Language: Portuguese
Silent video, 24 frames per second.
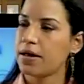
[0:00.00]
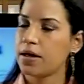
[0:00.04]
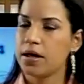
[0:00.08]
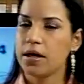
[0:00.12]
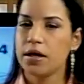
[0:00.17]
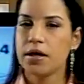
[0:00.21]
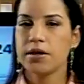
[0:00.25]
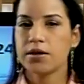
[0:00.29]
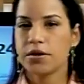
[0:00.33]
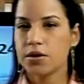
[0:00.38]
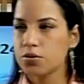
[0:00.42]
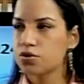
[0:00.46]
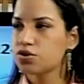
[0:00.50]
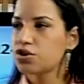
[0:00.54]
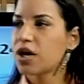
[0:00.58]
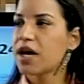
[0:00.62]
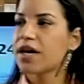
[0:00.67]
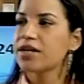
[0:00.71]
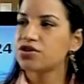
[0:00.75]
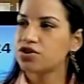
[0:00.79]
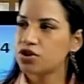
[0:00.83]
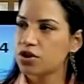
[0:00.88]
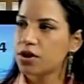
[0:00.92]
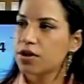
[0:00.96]
Então, já
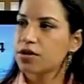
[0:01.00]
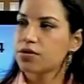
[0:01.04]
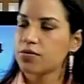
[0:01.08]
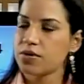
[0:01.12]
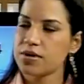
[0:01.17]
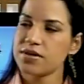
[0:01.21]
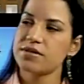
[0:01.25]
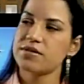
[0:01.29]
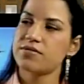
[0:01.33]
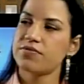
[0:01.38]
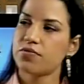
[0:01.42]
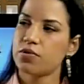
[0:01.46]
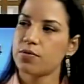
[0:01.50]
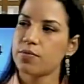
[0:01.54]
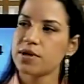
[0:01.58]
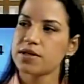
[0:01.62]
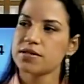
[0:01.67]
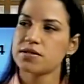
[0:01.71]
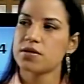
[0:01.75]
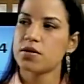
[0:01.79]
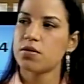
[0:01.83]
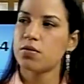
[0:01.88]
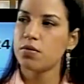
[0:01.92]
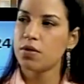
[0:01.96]
adianto essa
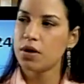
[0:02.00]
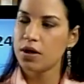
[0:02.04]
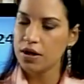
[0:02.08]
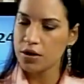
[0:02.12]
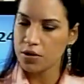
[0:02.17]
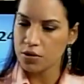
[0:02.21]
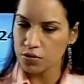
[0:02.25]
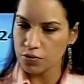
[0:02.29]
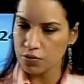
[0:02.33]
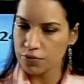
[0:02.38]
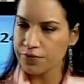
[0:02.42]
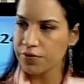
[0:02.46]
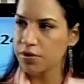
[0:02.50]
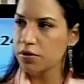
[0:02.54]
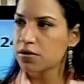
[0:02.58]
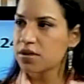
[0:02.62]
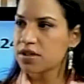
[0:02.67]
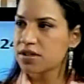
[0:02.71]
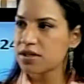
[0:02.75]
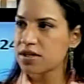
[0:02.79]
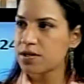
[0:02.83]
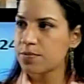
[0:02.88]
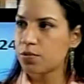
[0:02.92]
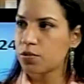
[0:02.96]
informação no filho desse
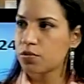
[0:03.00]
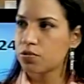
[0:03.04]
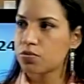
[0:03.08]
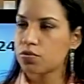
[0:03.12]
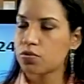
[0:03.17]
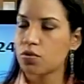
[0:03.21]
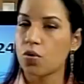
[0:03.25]
reprodutor.